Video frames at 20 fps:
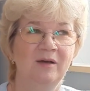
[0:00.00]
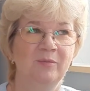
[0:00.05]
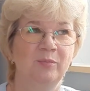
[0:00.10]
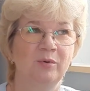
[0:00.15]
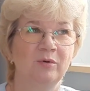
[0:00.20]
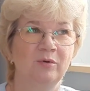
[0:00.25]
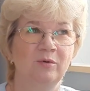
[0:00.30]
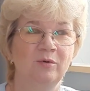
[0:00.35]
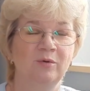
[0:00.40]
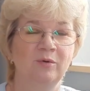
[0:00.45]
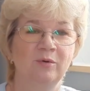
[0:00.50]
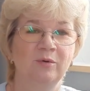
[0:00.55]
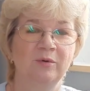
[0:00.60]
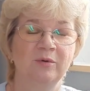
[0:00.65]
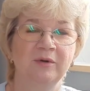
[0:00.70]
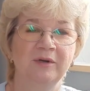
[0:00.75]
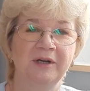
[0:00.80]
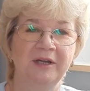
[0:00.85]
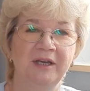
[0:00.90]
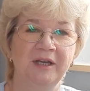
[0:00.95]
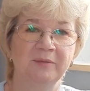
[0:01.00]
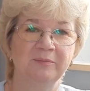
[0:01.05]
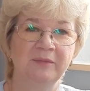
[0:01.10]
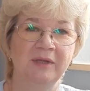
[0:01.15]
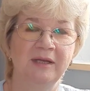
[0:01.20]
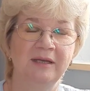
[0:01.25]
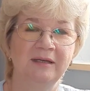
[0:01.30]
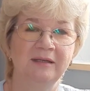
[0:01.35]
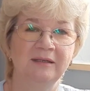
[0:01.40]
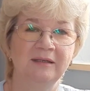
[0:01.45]
про крем
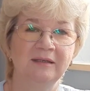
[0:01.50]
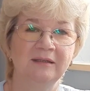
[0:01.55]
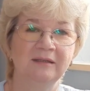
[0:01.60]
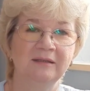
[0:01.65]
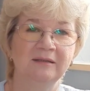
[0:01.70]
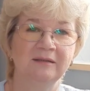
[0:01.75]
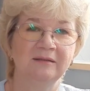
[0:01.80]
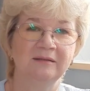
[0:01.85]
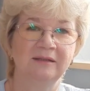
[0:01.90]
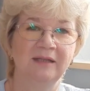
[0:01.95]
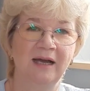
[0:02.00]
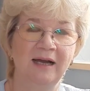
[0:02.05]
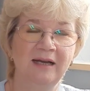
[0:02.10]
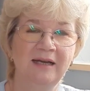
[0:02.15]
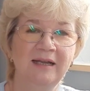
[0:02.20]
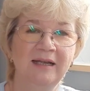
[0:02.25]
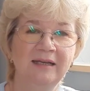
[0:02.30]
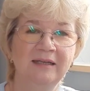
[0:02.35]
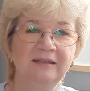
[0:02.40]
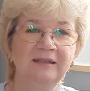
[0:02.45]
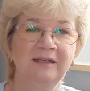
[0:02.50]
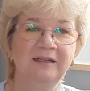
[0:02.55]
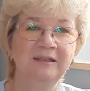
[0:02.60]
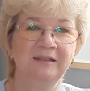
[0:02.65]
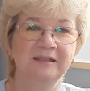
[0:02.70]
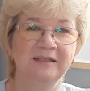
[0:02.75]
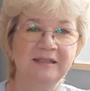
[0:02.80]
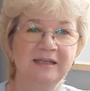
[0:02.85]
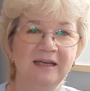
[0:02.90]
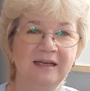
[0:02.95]
э, талия для
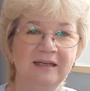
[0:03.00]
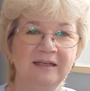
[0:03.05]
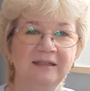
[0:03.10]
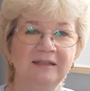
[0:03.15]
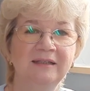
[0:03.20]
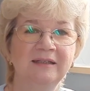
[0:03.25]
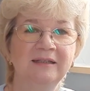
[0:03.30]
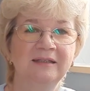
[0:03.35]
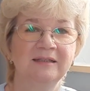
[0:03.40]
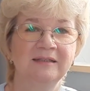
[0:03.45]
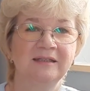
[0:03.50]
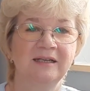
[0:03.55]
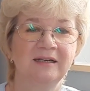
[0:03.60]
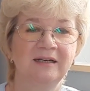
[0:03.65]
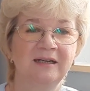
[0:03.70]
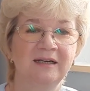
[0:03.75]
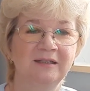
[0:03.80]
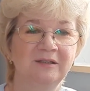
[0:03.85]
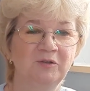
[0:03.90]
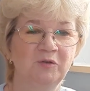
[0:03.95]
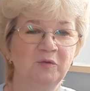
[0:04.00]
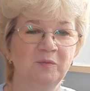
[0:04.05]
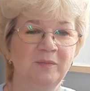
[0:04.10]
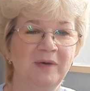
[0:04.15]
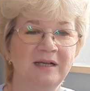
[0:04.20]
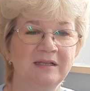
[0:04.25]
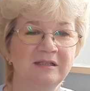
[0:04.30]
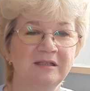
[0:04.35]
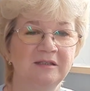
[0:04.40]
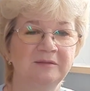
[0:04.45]
лица с органовым
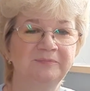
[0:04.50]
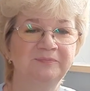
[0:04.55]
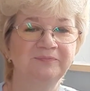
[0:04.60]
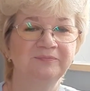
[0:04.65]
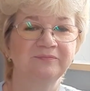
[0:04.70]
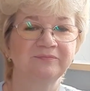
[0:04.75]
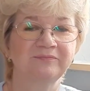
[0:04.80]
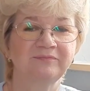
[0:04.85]
маслом.